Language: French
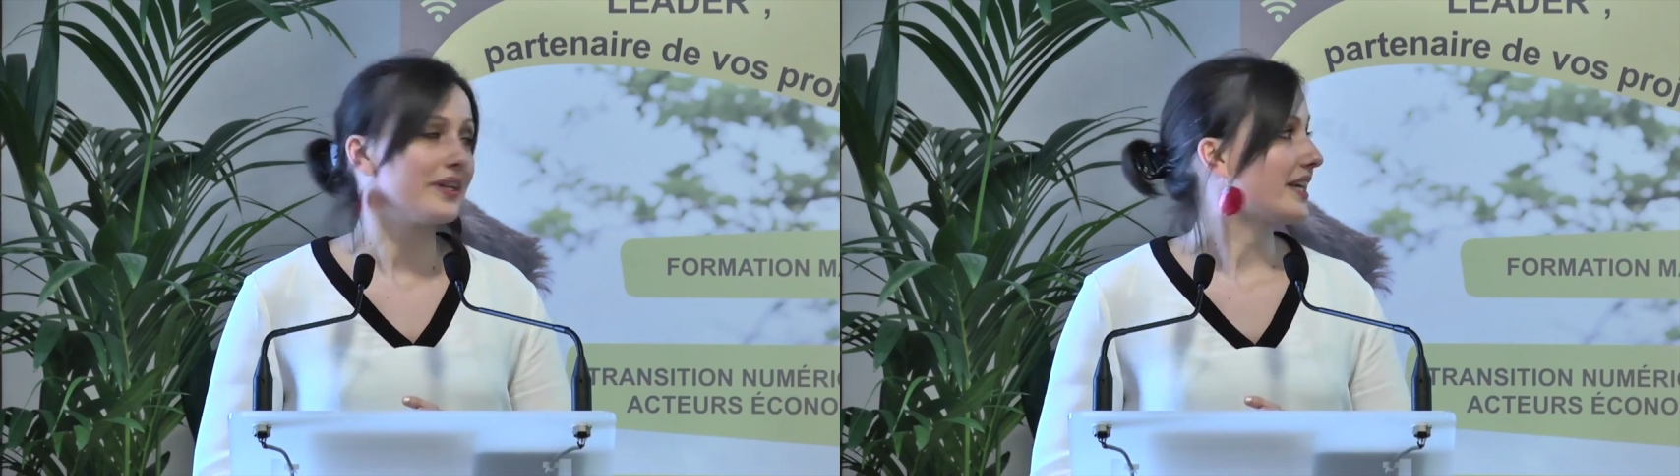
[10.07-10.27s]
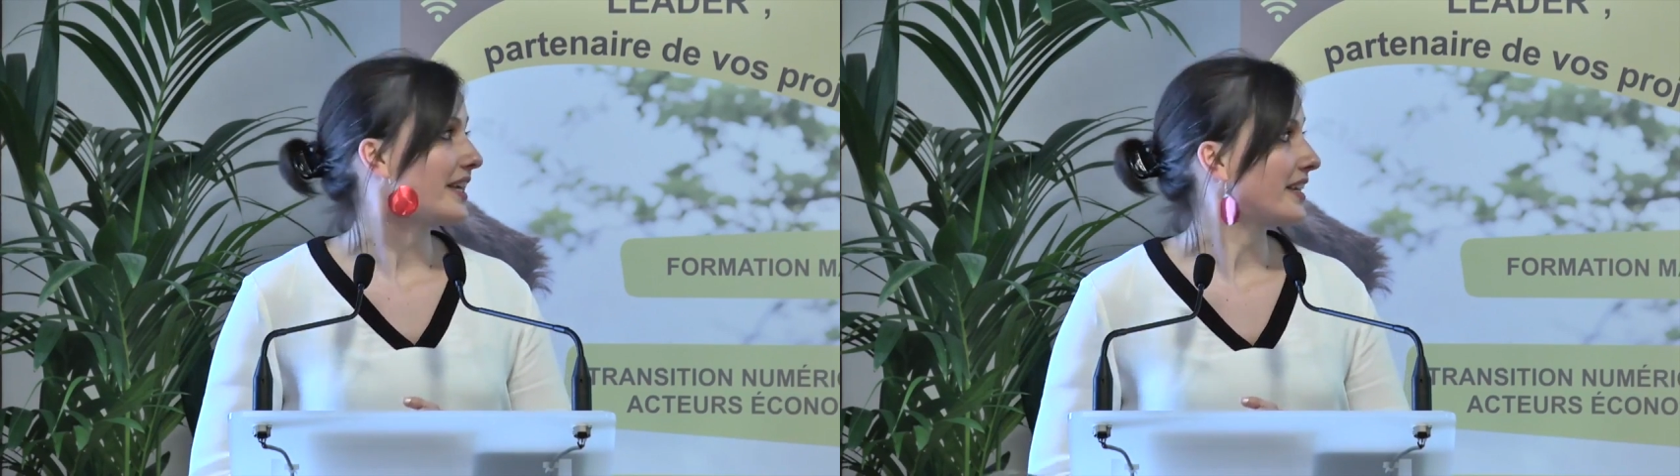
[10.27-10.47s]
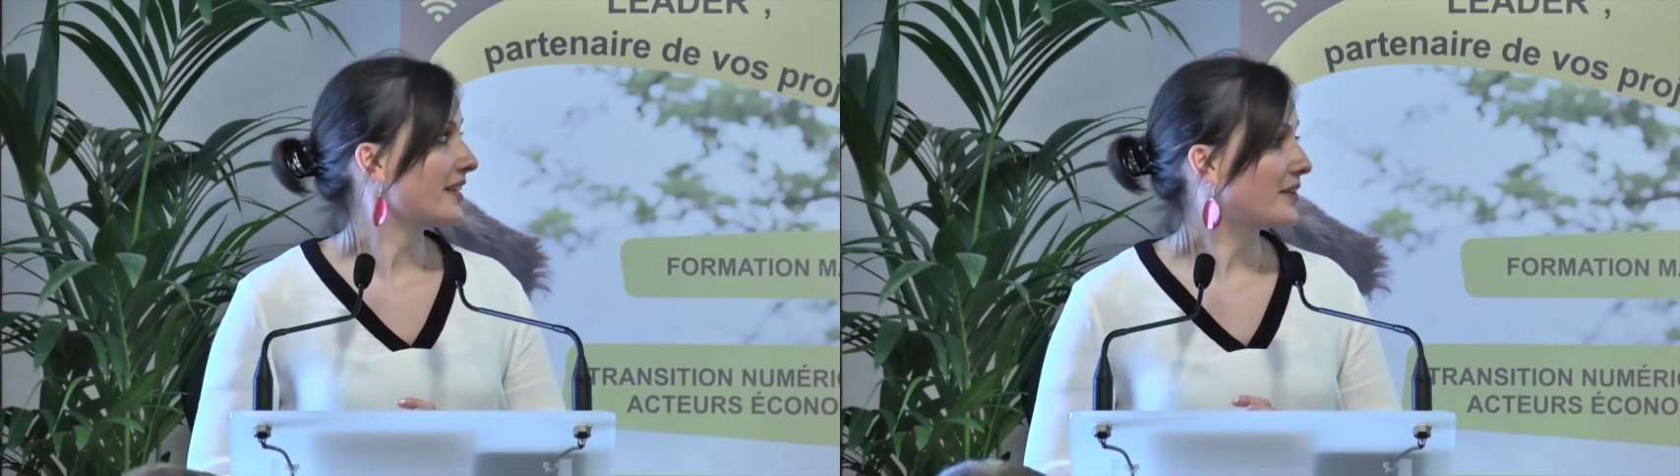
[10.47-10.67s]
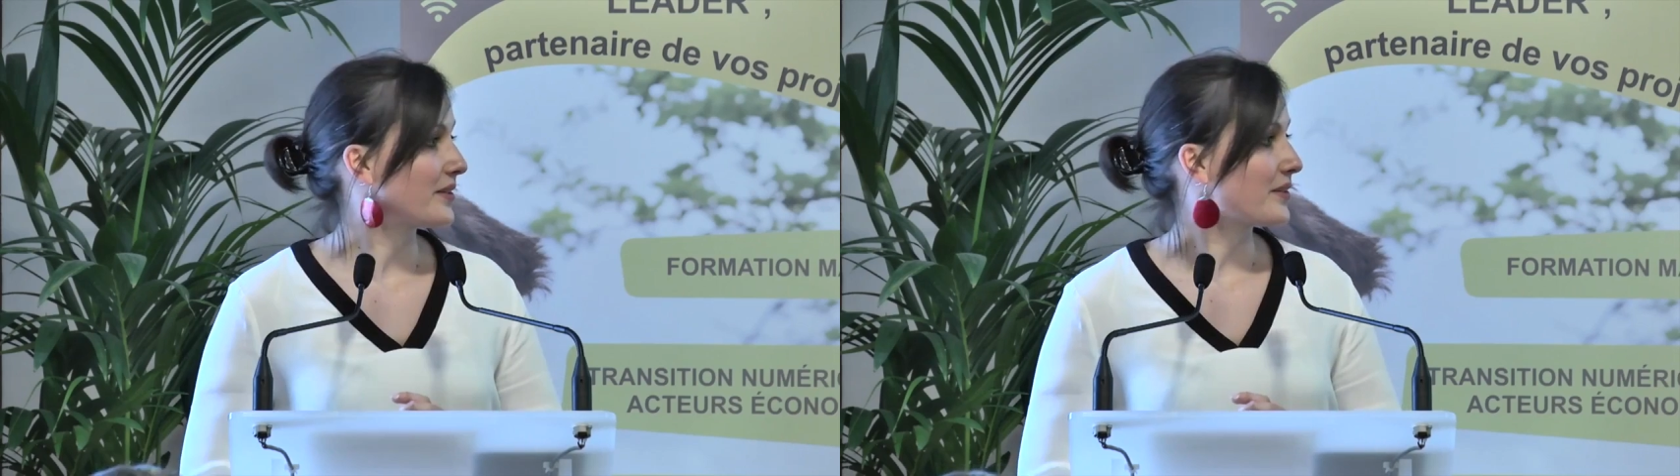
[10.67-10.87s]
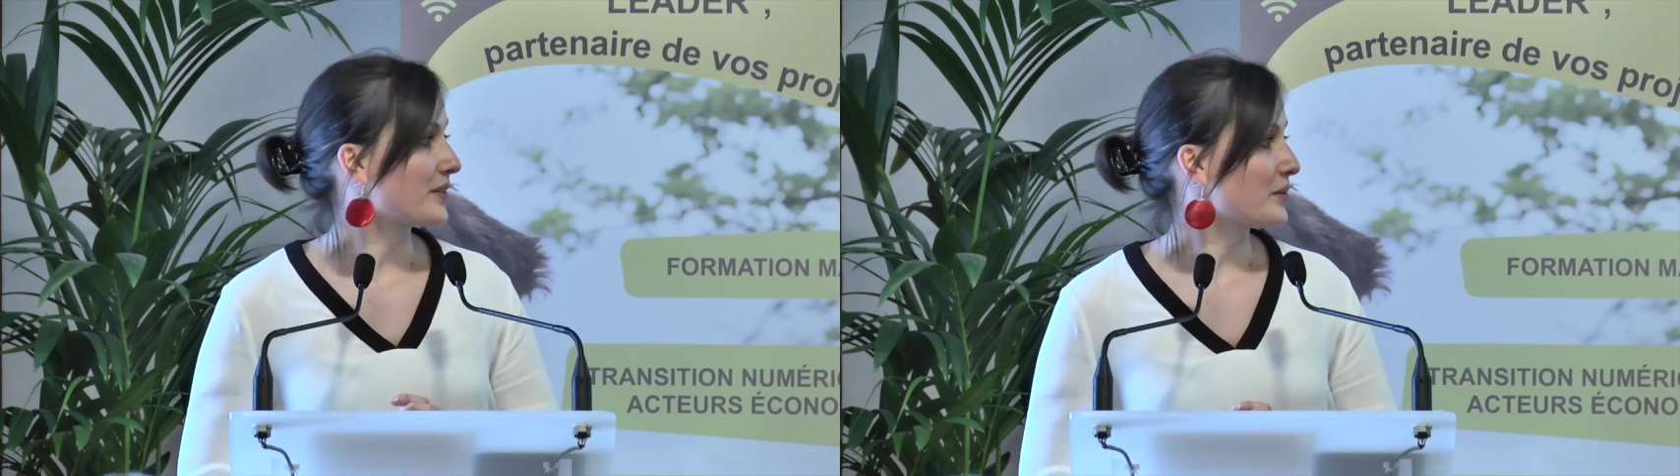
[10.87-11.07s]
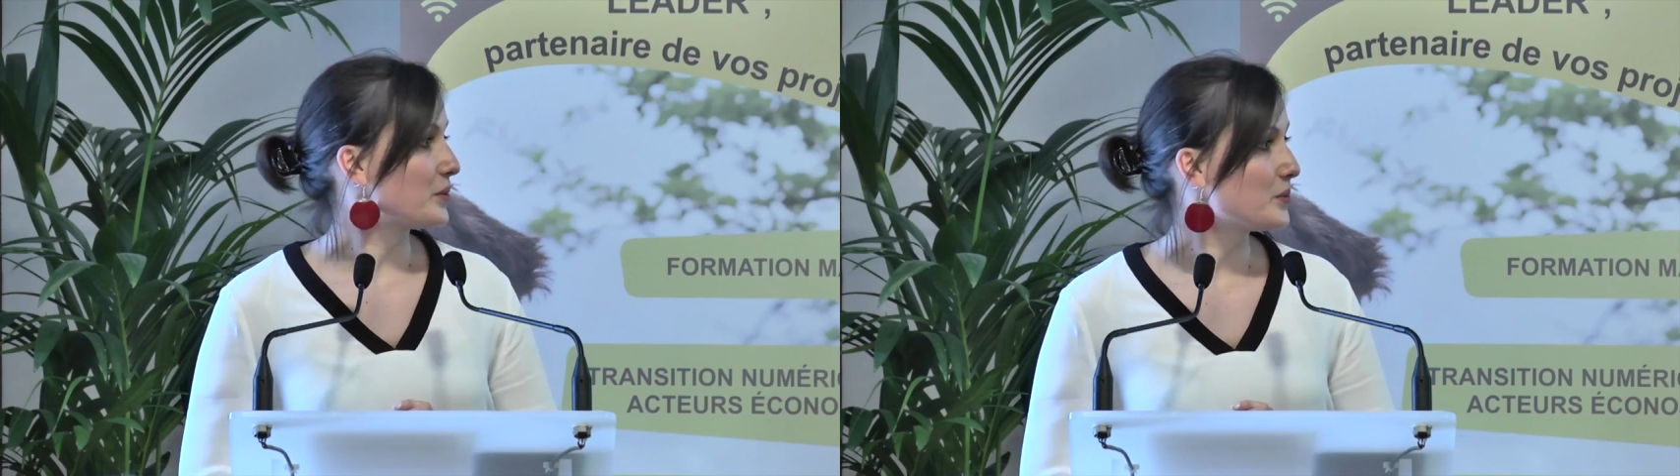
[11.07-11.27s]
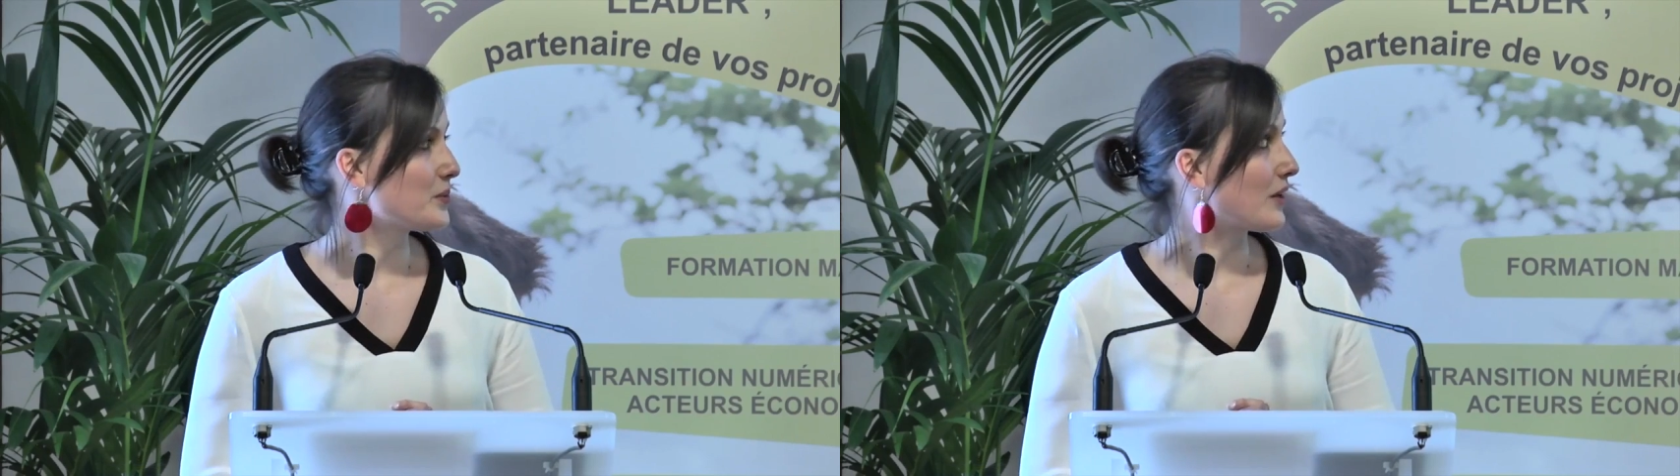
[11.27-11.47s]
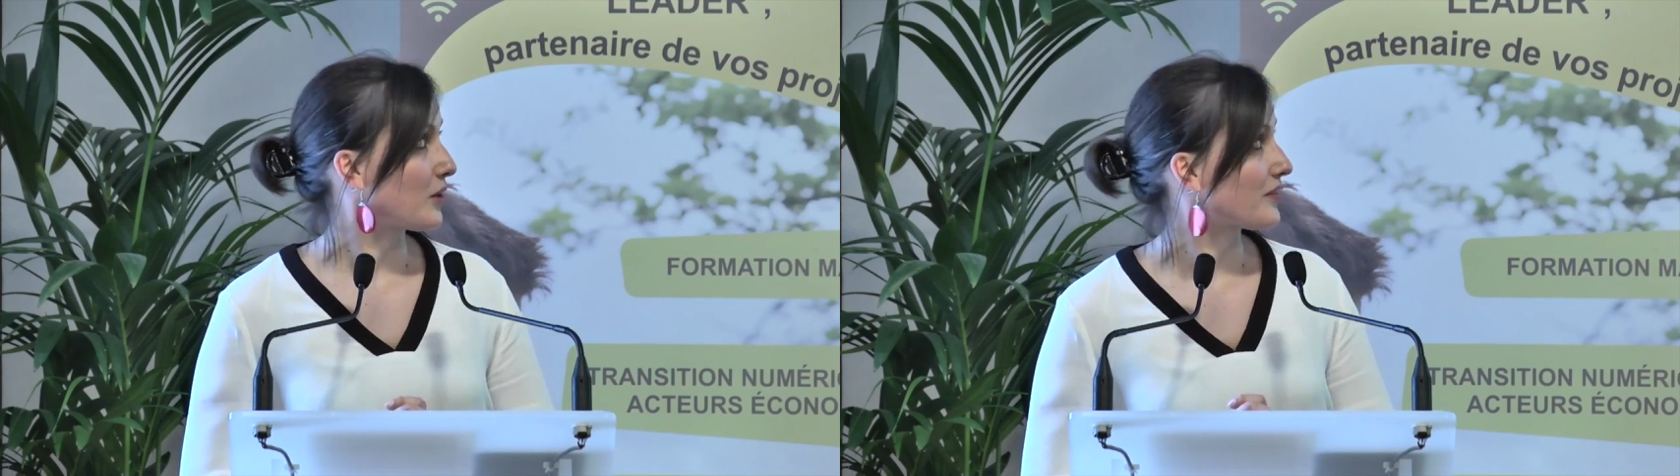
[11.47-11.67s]
et
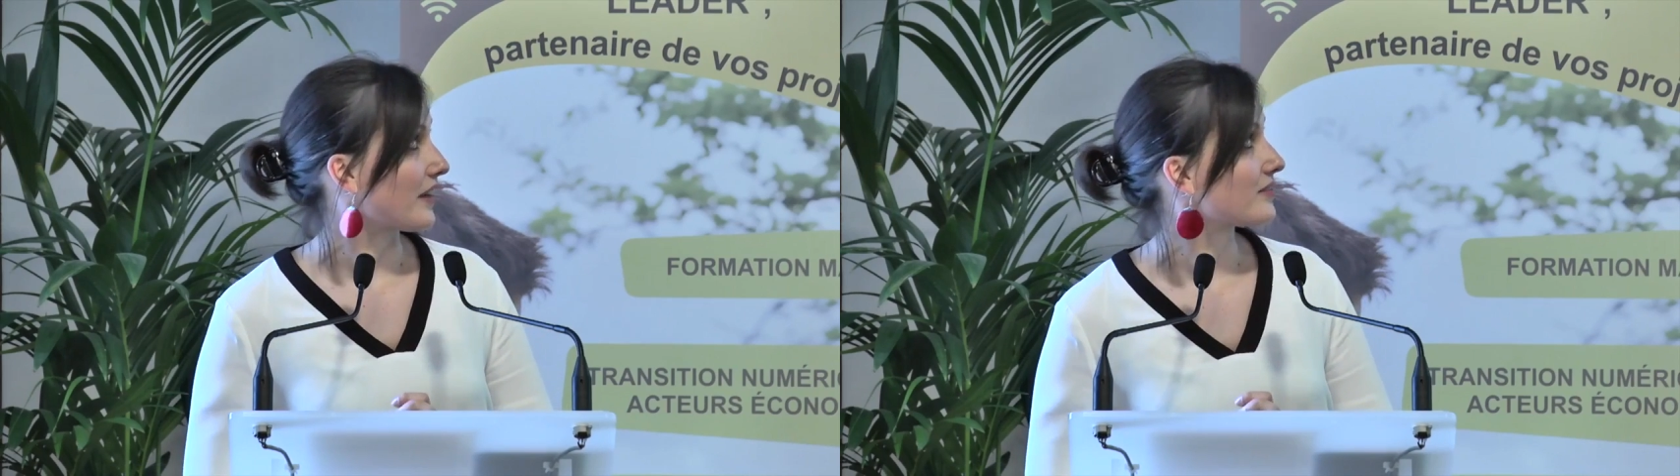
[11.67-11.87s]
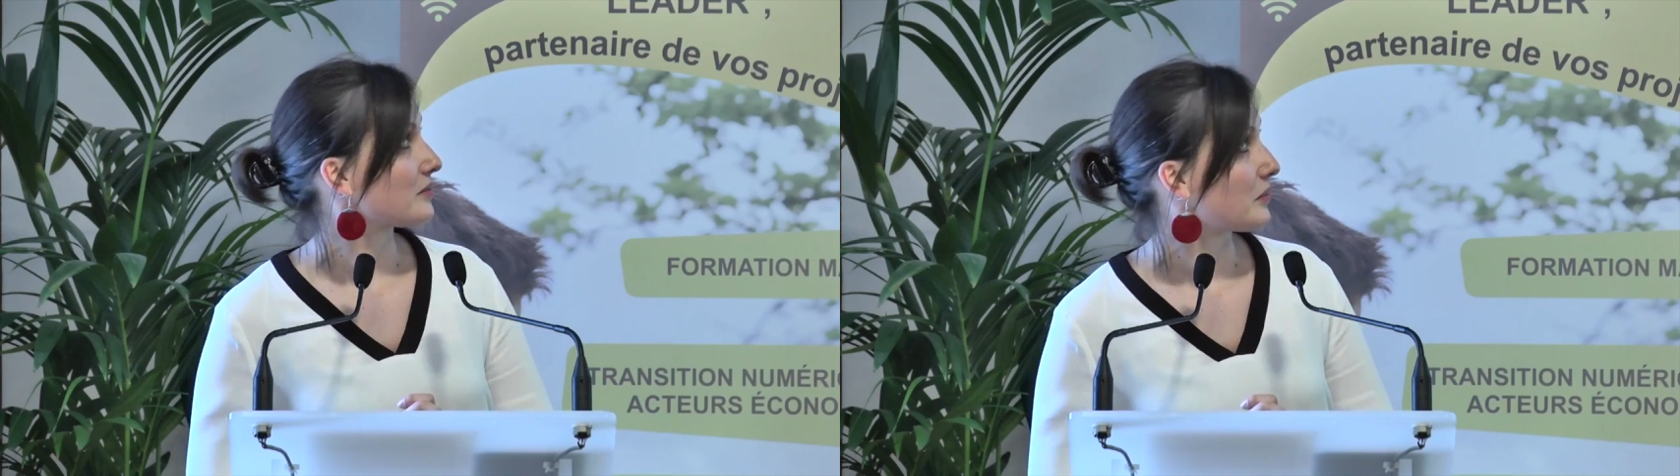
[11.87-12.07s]
nous, alors, enfin,